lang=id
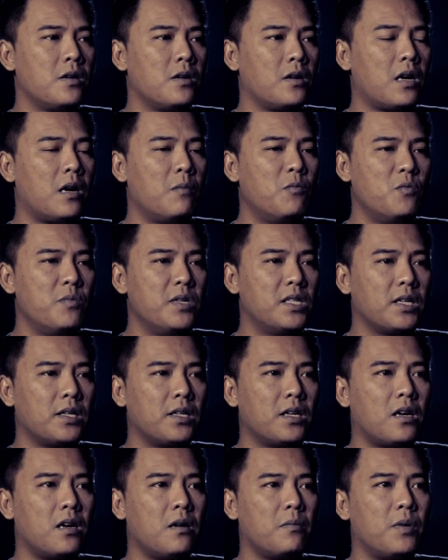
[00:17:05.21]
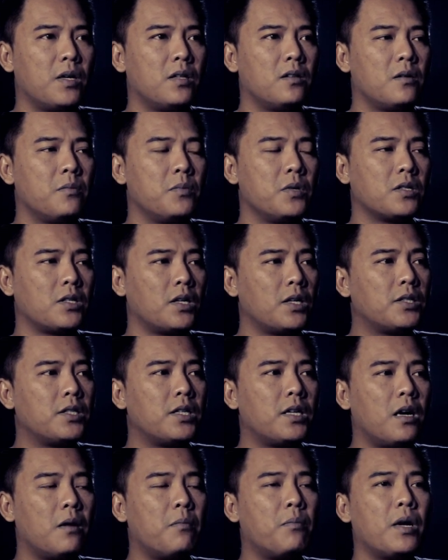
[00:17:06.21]
Kamu bisanya kapan? Biasanya
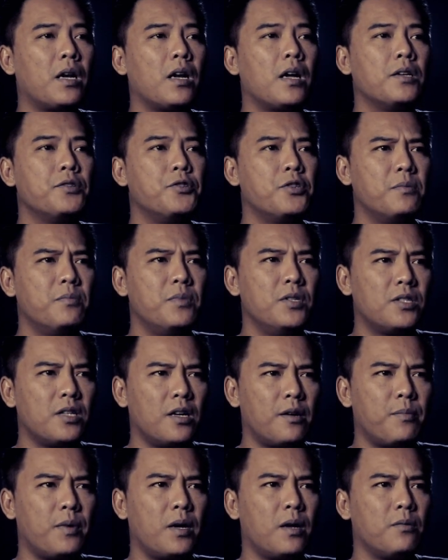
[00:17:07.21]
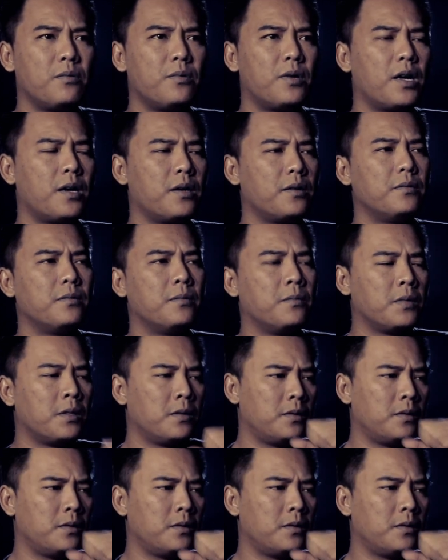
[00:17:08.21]
sih kapan aja bisa Pak Lurah gitu.